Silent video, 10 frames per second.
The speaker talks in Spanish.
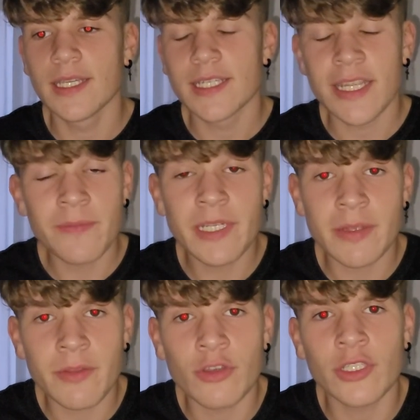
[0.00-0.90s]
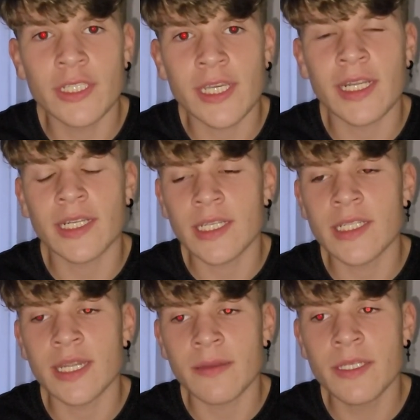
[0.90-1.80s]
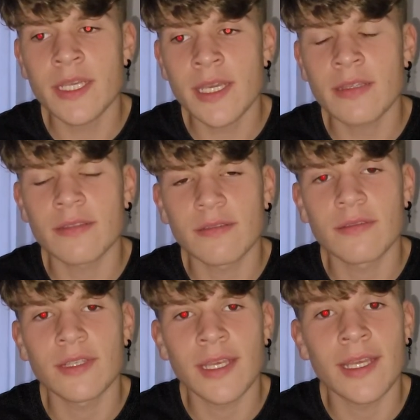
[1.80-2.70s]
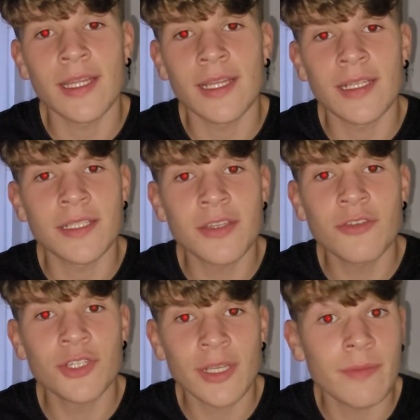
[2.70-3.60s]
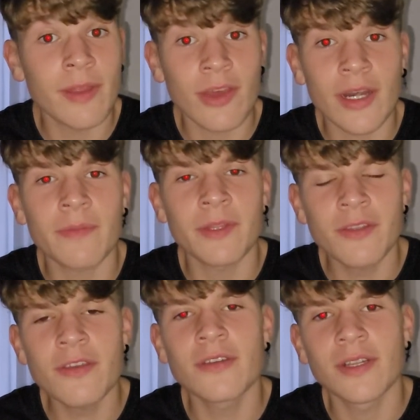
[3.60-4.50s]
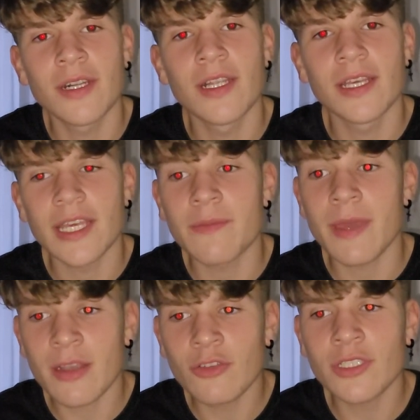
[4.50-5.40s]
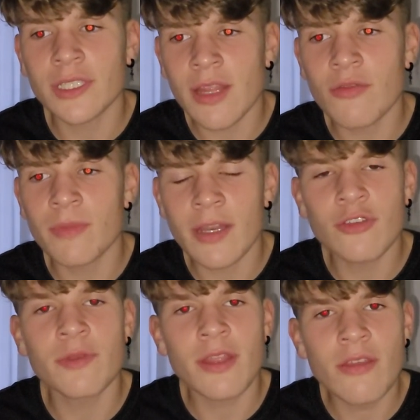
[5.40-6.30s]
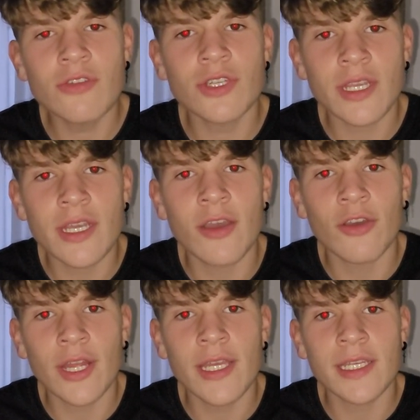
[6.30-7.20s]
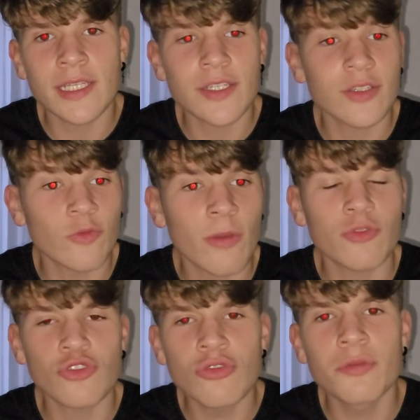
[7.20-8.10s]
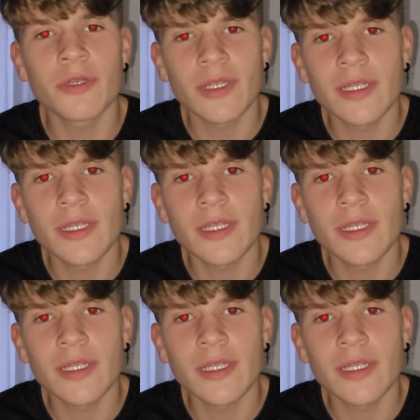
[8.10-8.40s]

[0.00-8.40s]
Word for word: Siempre he sabido contestar. ¿Y sabéis qué? Que el chico se medio arrepintió y me ha contestado en varios vídeos y ahora es nuevo sub.